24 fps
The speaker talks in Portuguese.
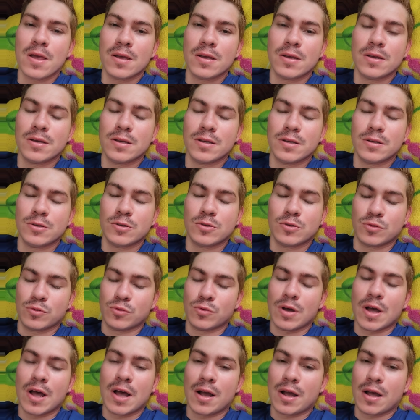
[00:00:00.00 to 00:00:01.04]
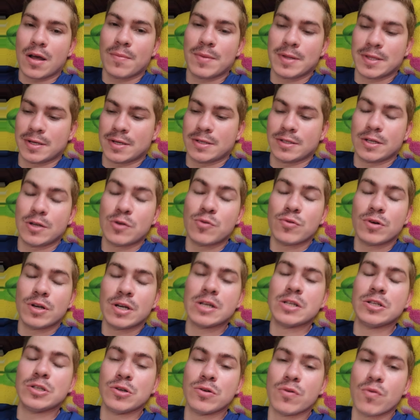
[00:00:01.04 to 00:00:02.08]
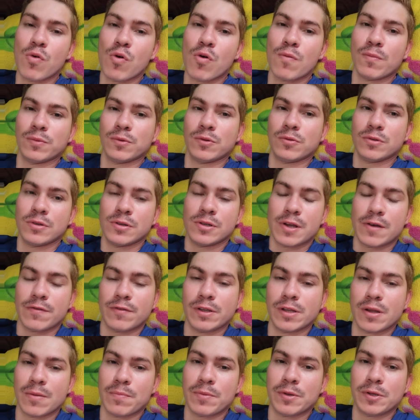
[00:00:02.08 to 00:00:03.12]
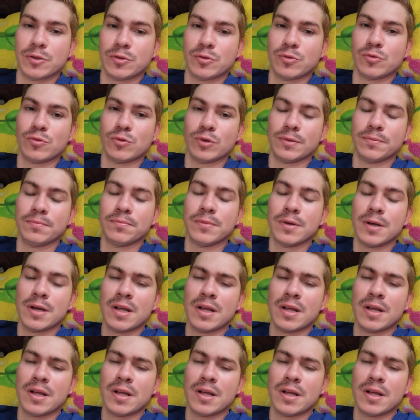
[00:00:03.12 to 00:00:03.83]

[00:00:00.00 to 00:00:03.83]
e isso acaba trazendo um grande incômodo na vida da pessoa,